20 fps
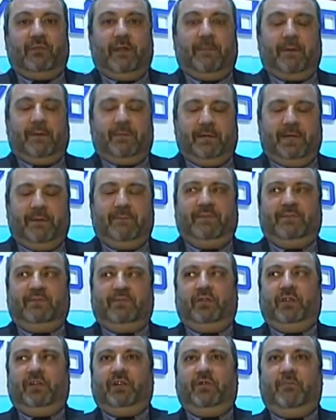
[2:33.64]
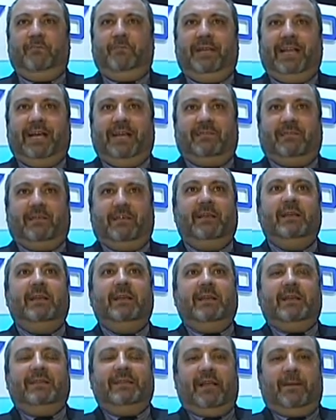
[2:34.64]
e le proprie emissioni combinate
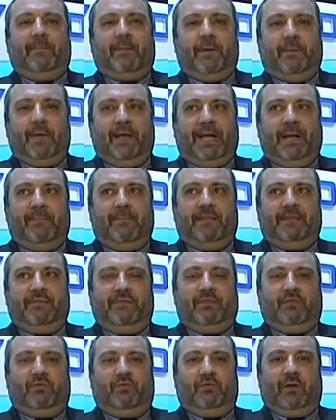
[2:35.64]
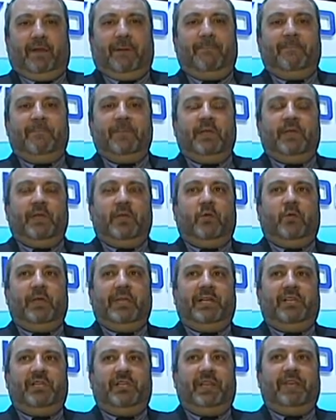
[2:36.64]
della propria gamma di vetture. Qui
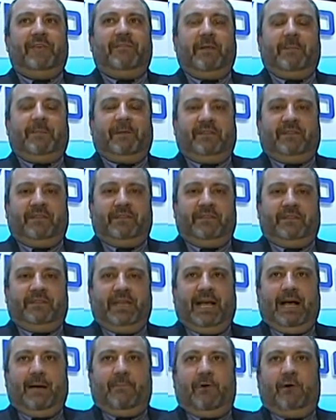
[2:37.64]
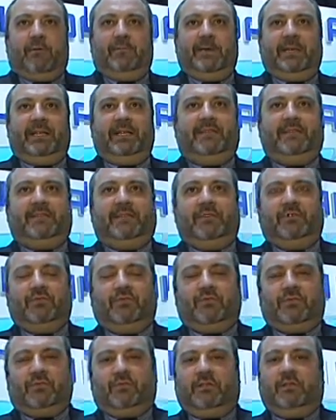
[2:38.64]
a Ginevra presentiamo
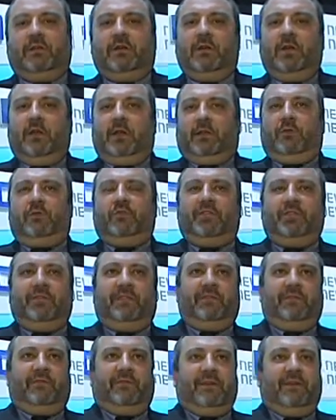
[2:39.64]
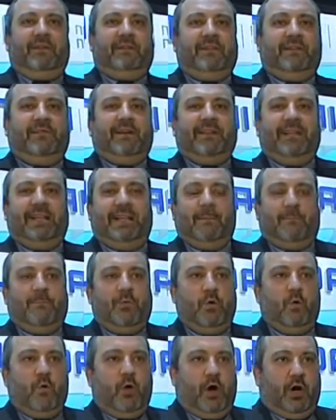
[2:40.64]
innanzitutto l'uscita definitiva della
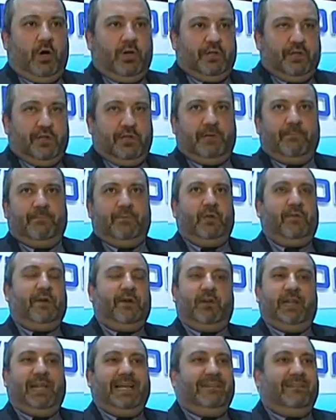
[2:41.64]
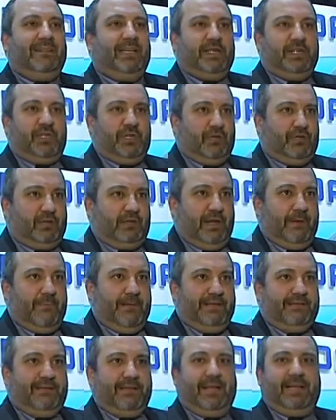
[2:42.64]
Blue On, ovvero la i10
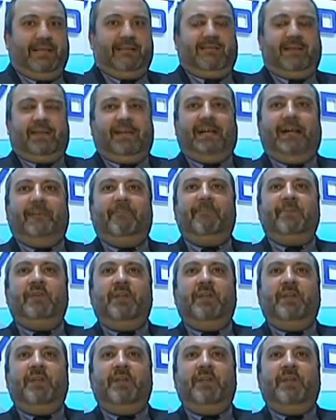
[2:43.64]
totalmente elettrica,